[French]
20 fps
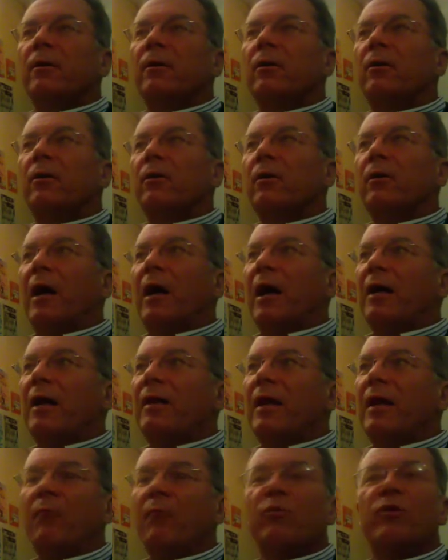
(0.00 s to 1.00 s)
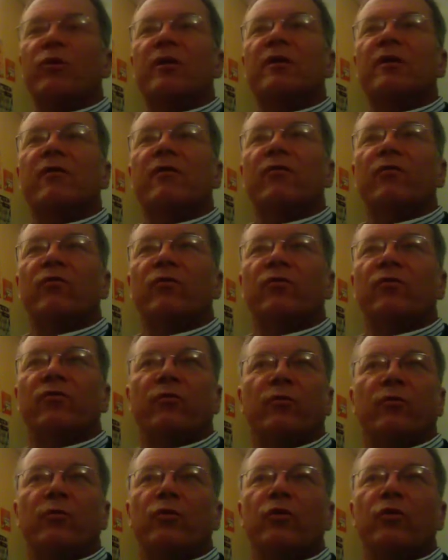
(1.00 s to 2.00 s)
euh, Un arbre qui s'effondre
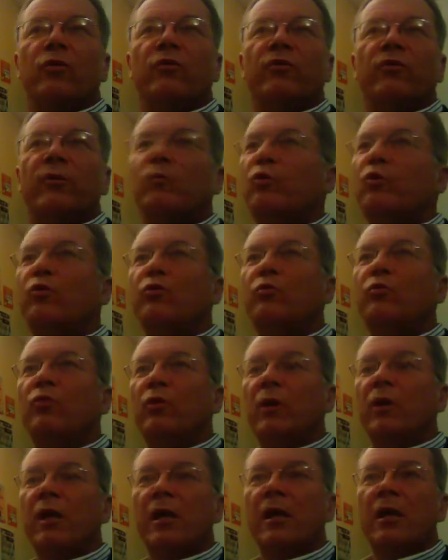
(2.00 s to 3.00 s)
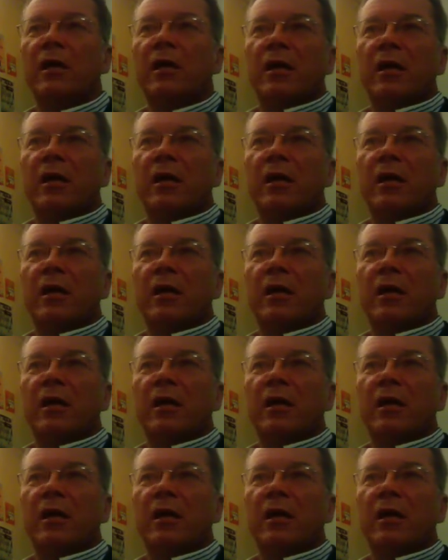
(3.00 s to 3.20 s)
fait beaucoup de bruit,